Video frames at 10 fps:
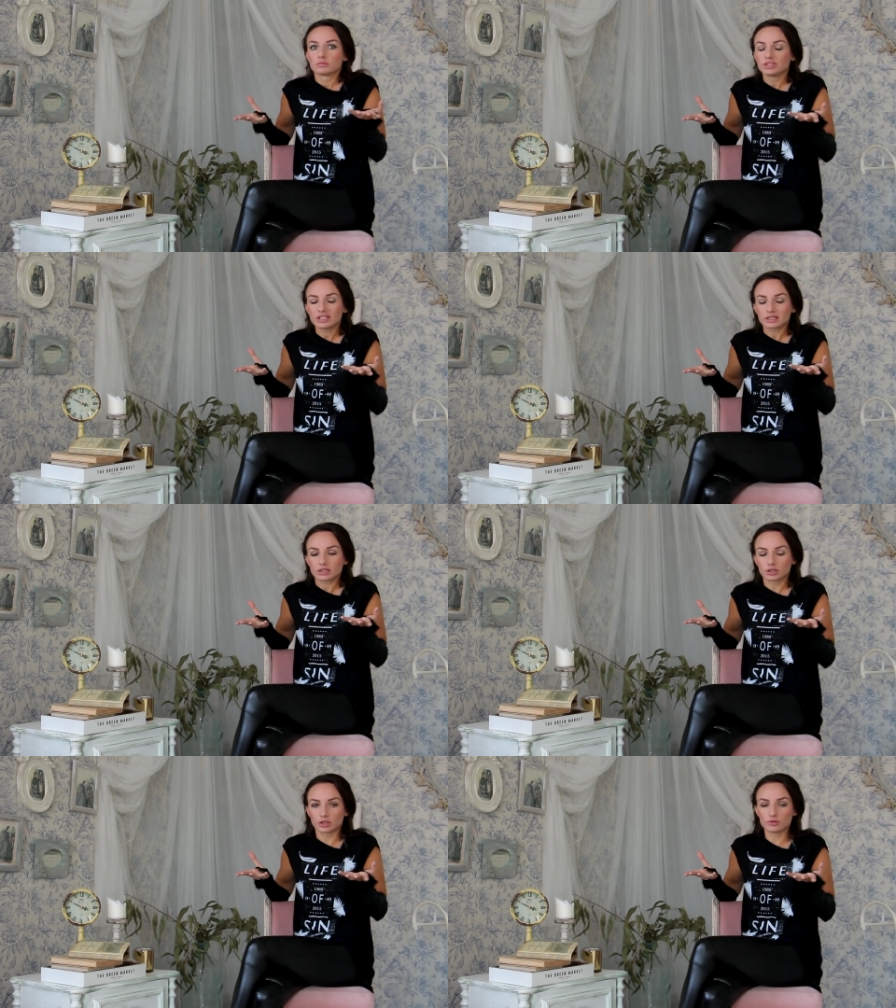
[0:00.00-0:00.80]
Нет
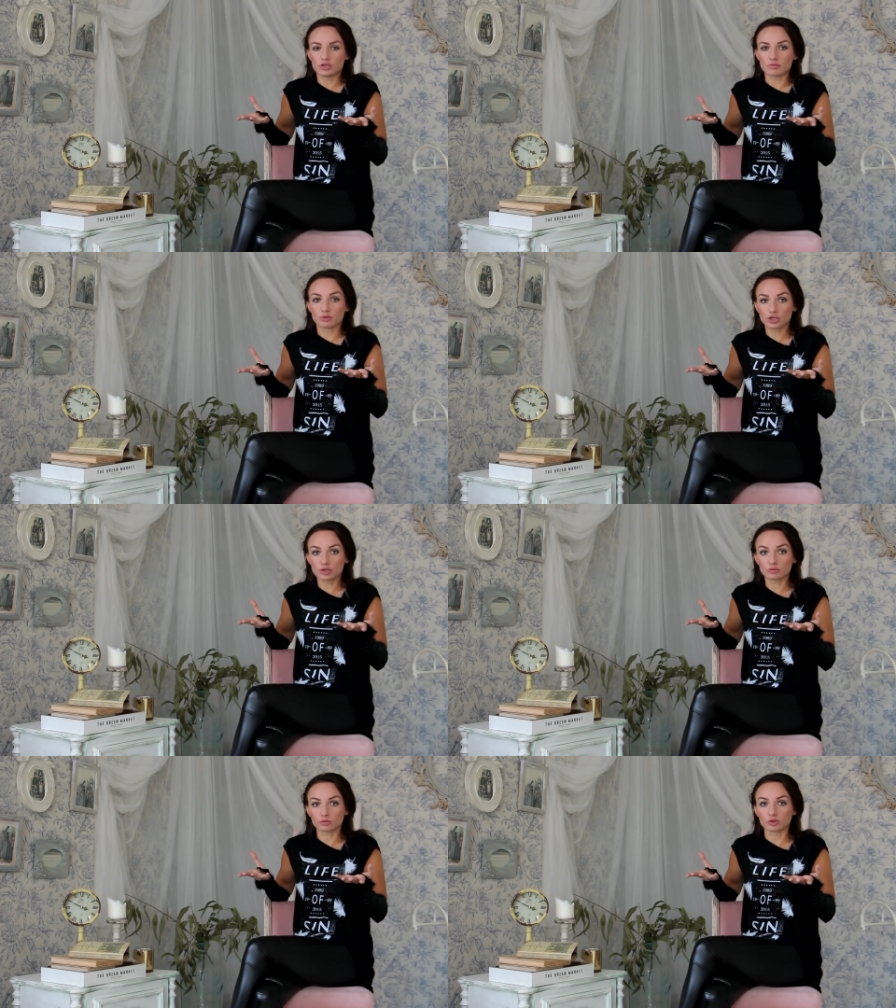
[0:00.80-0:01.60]
таких людей.
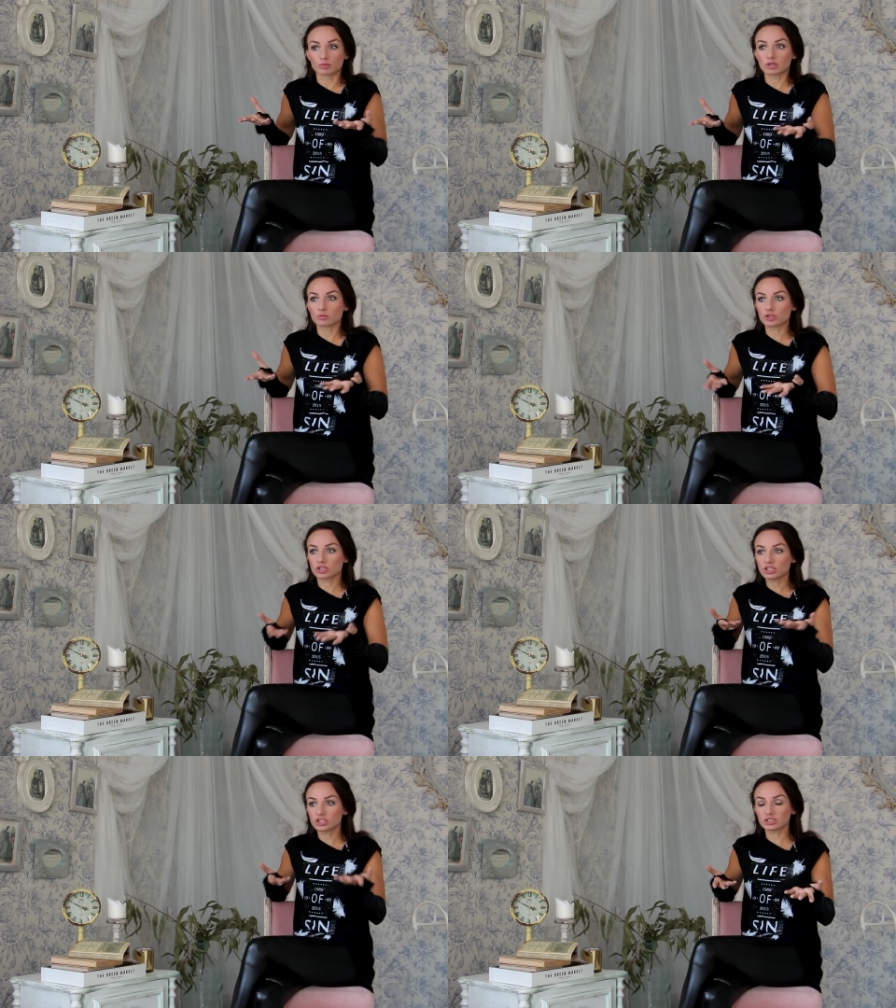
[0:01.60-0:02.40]
Почему? Да потому что
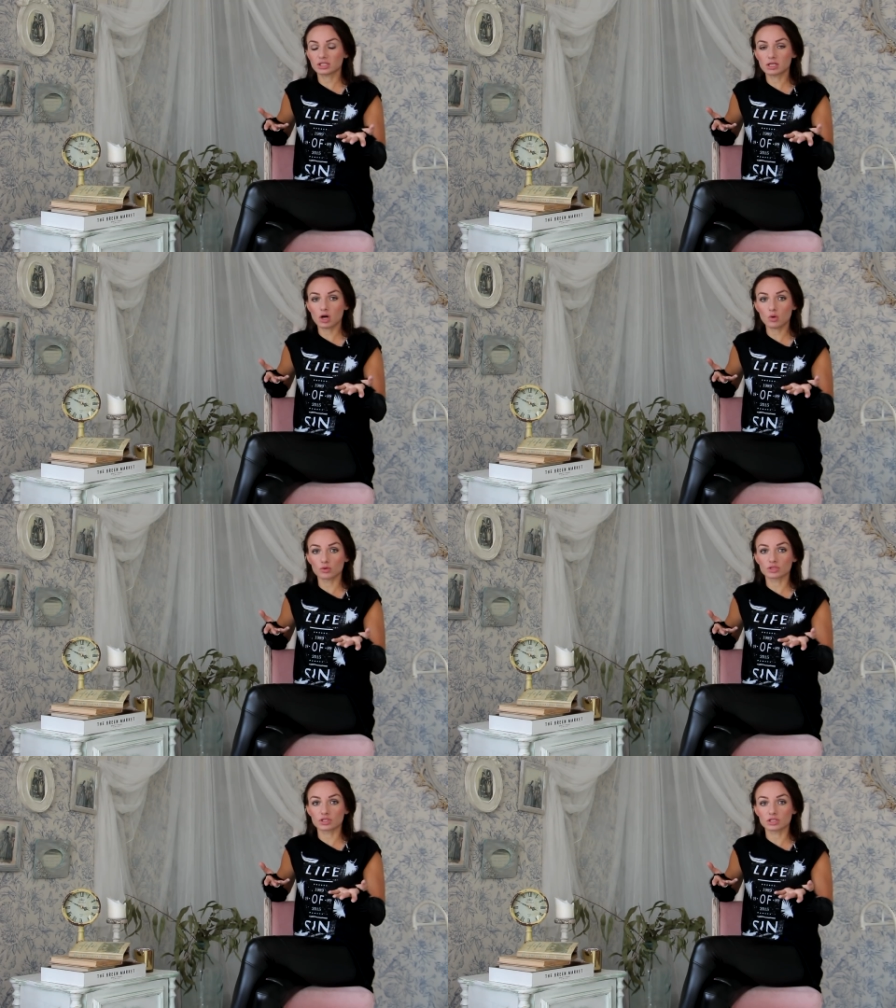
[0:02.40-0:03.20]
на них не надо
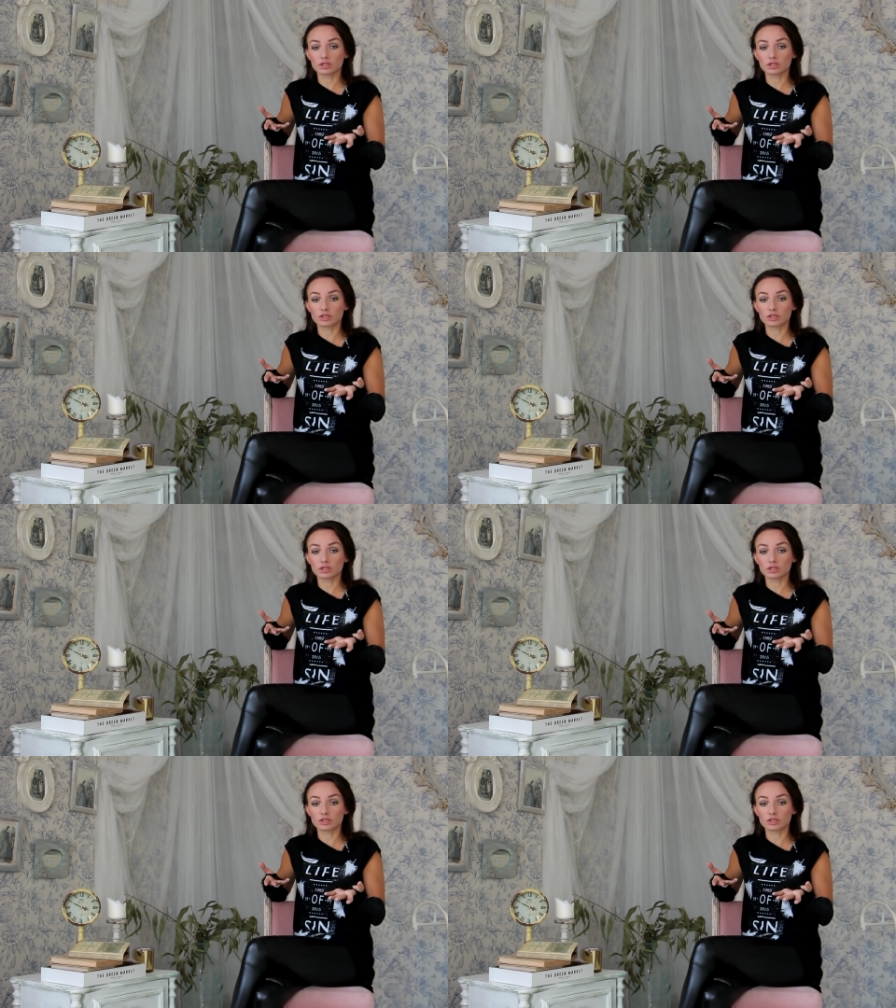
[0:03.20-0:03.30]
охотиться.